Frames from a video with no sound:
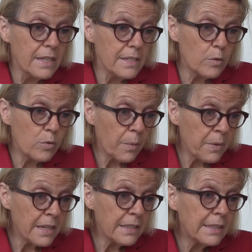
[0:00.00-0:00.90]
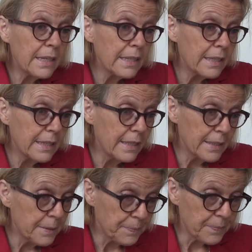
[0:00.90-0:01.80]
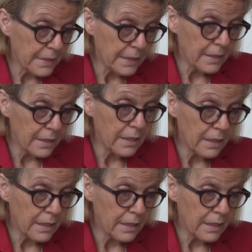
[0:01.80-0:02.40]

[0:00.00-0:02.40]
sicuramente ehm, eh,